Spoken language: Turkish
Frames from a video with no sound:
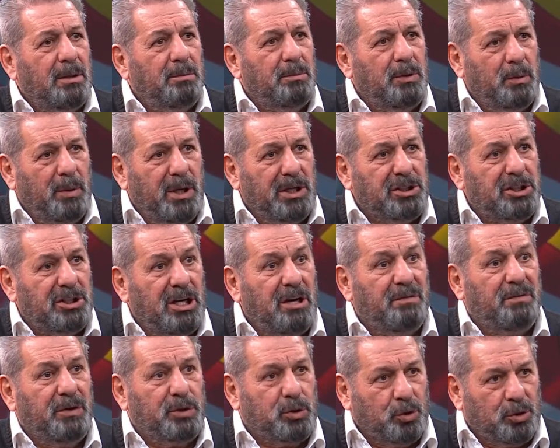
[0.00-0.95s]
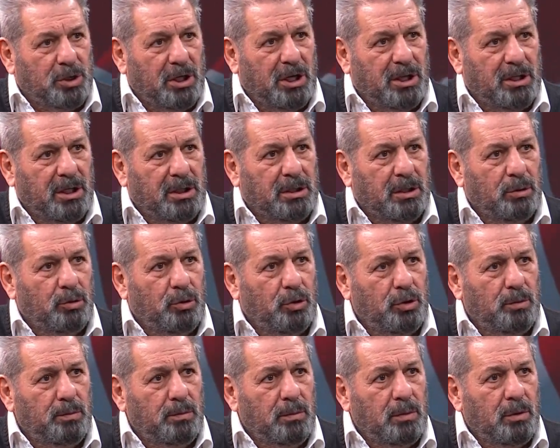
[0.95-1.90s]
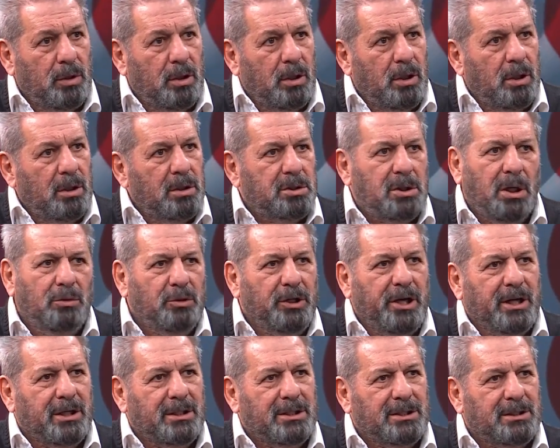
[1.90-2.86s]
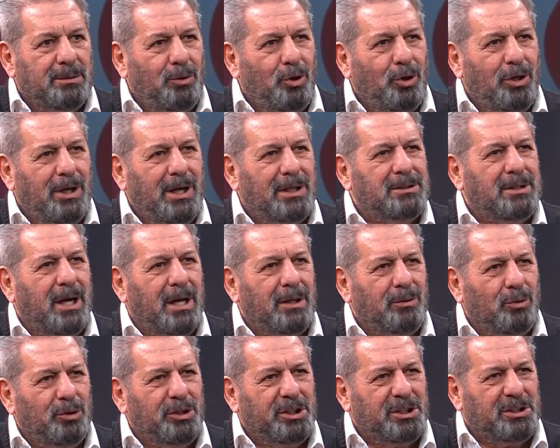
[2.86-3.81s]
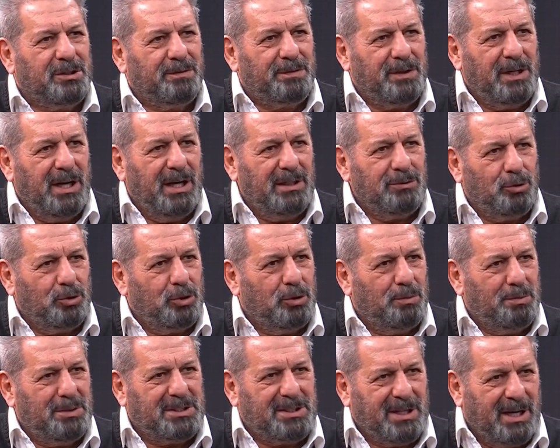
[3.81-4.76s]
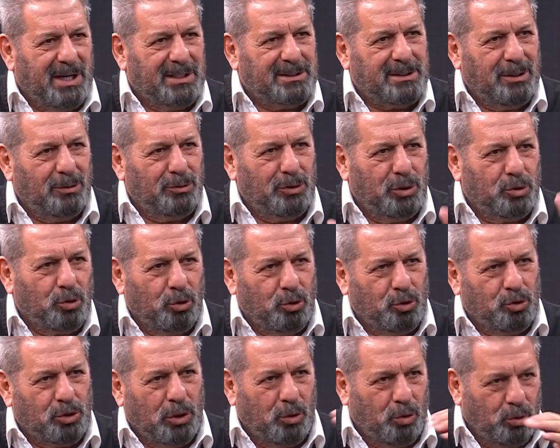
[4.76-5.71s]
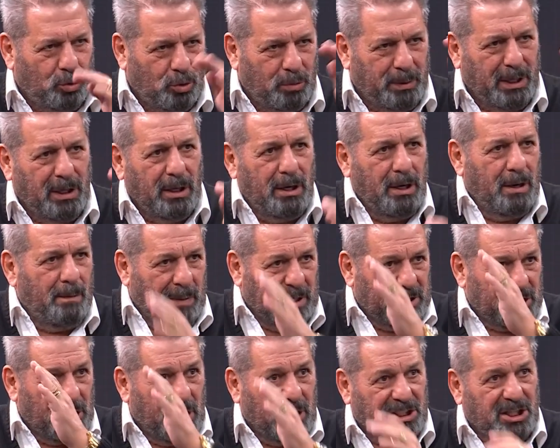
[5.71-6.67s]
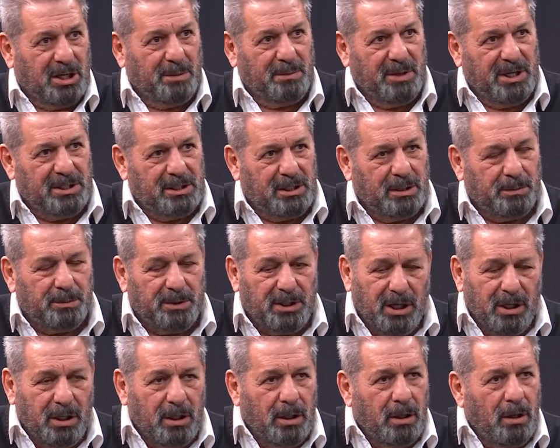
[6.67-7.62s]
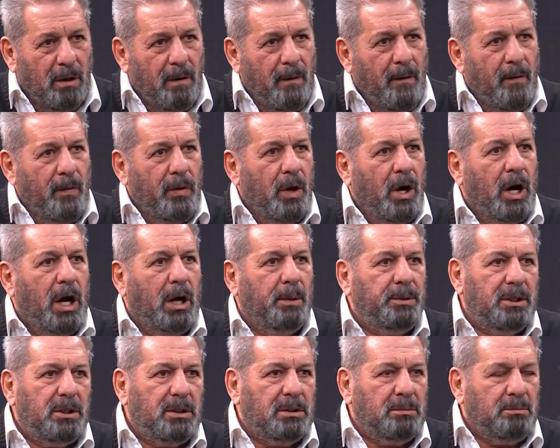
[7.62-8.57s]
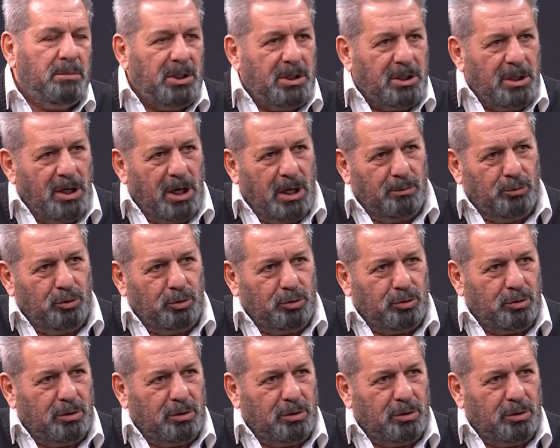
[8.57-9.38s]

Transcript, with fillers: bir maç Efes Oteli'nde kalıyorum. Saunaya girdim öğlen saat 12 falan. Çünkü bir seans sauna çok güzel olur var. Maç akşam 7'de demine Abi bir yağmur